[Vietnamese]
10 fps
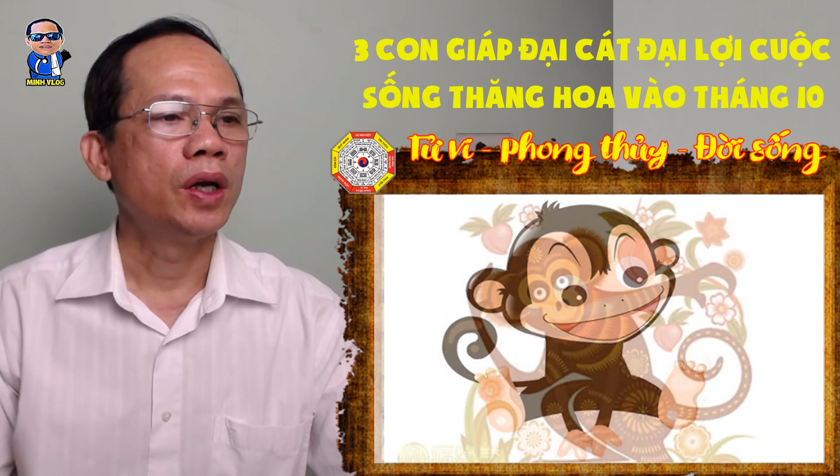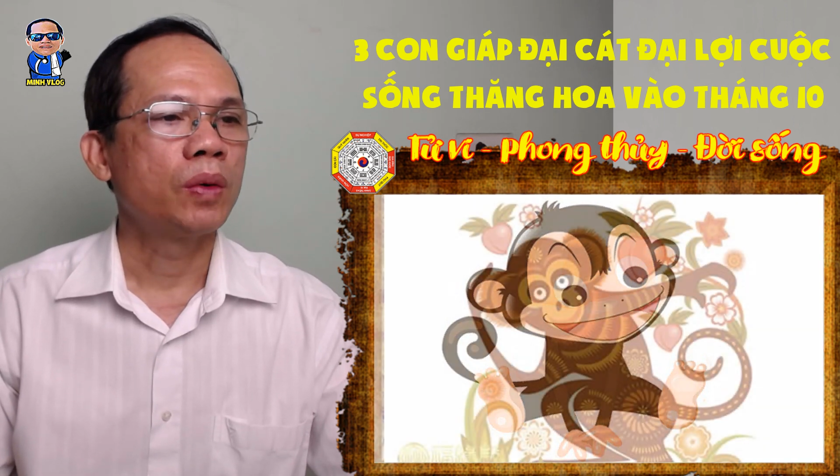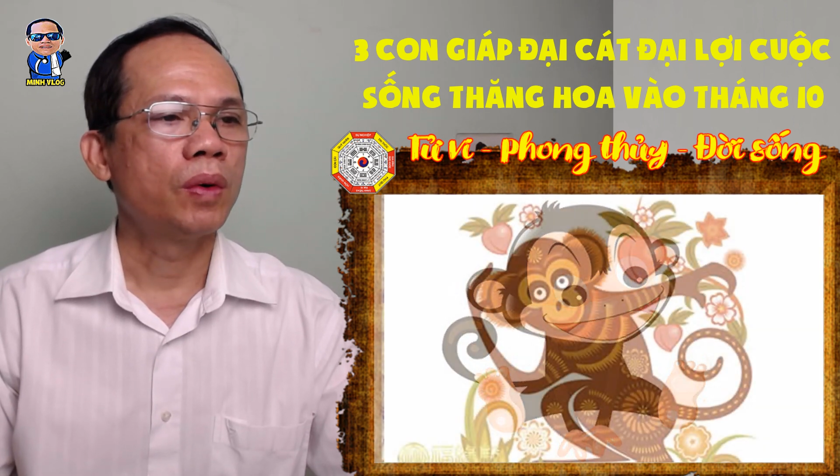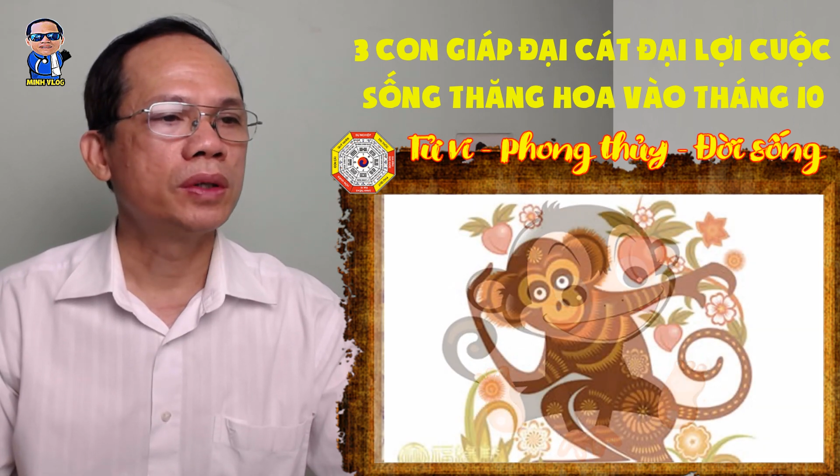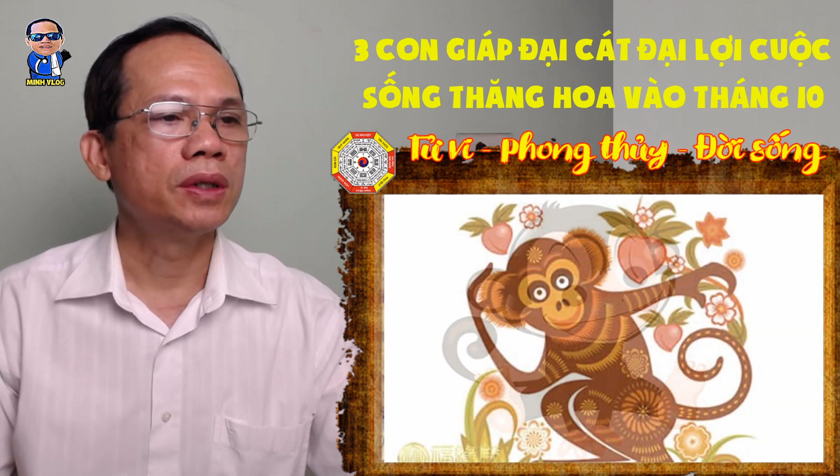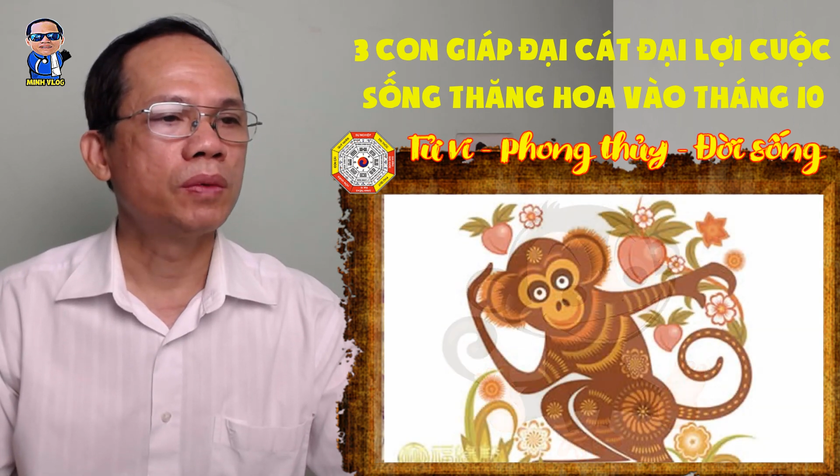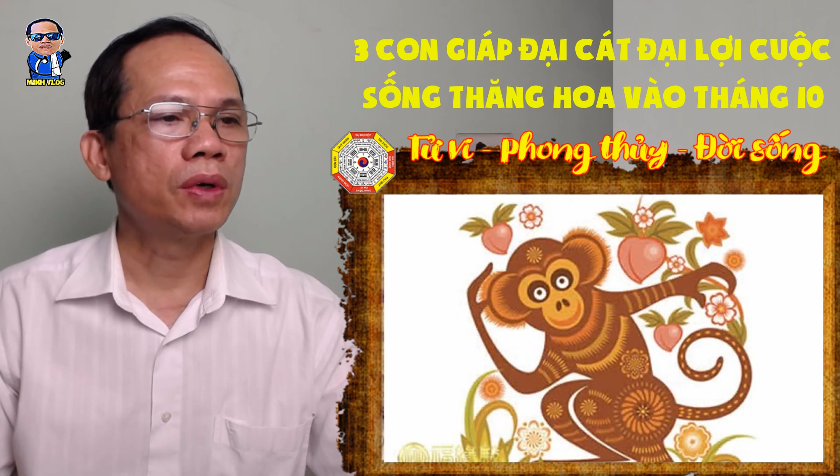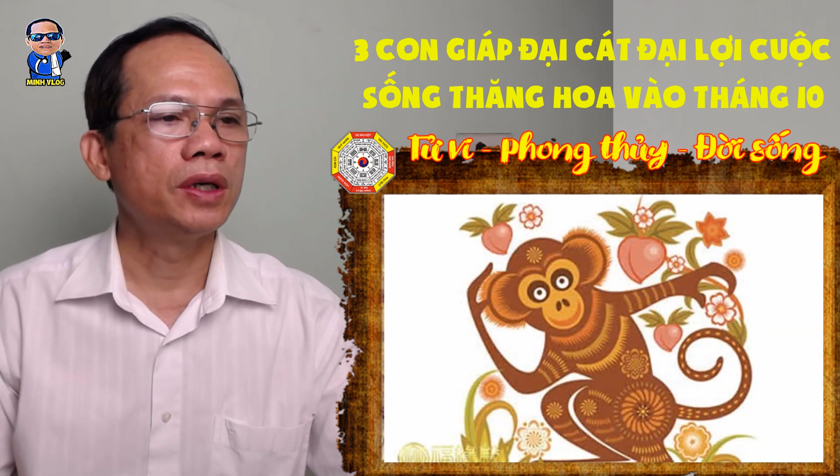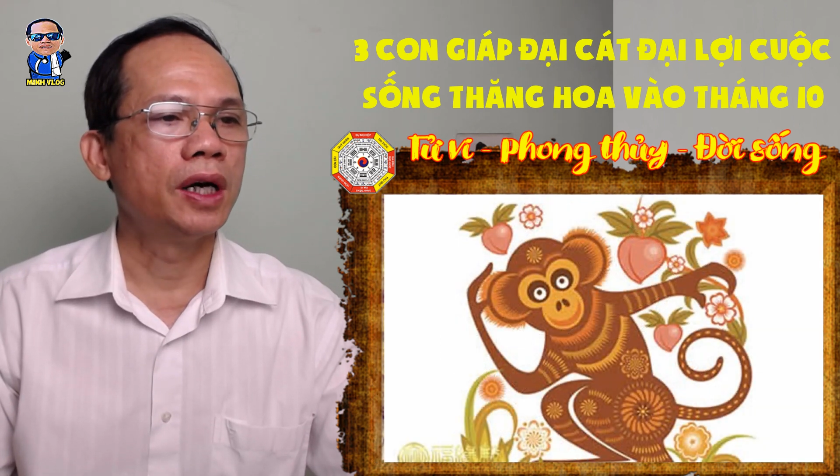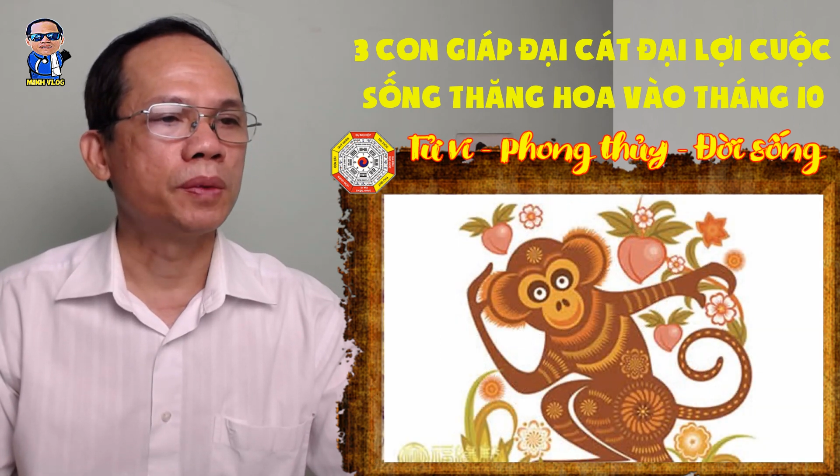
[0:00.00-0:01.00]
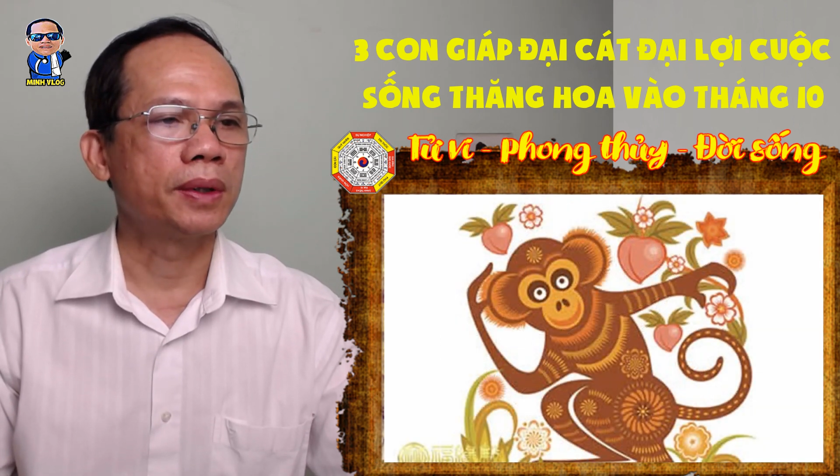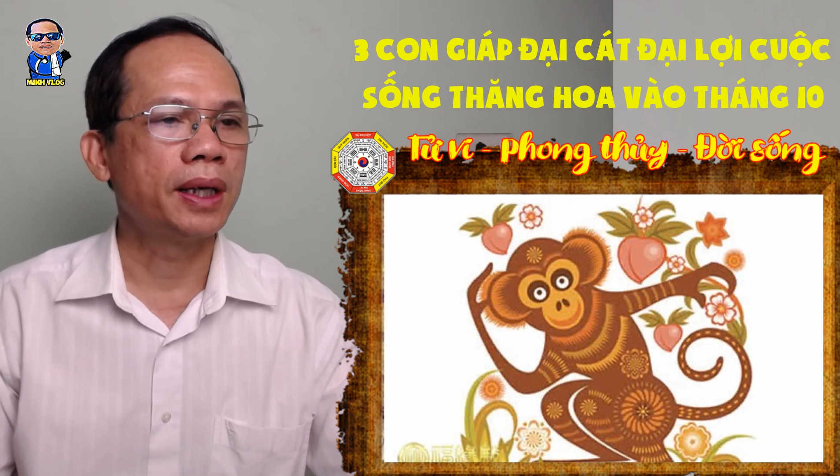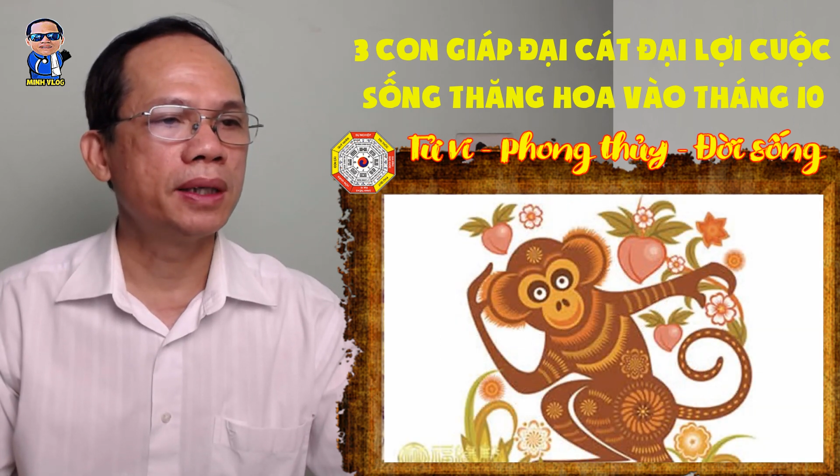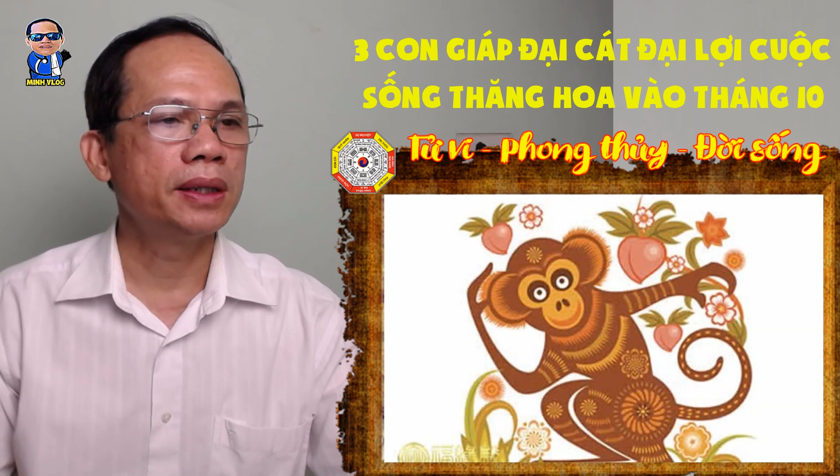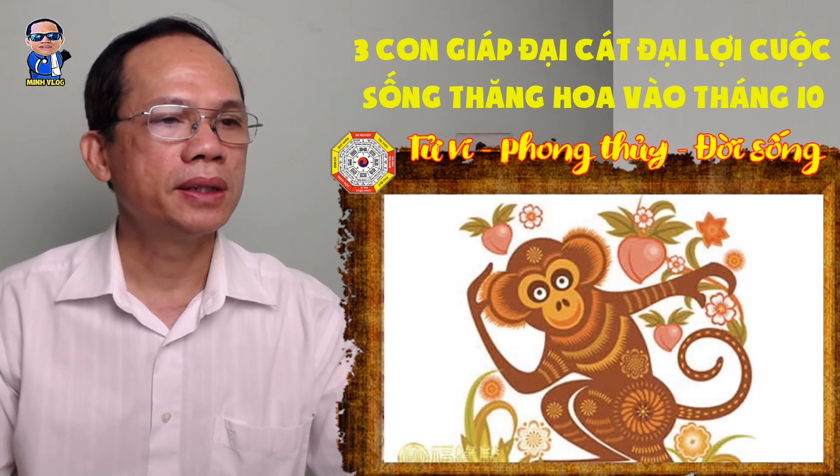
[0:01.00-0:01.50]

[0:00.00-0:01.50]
cuộc sống của người tuổi thân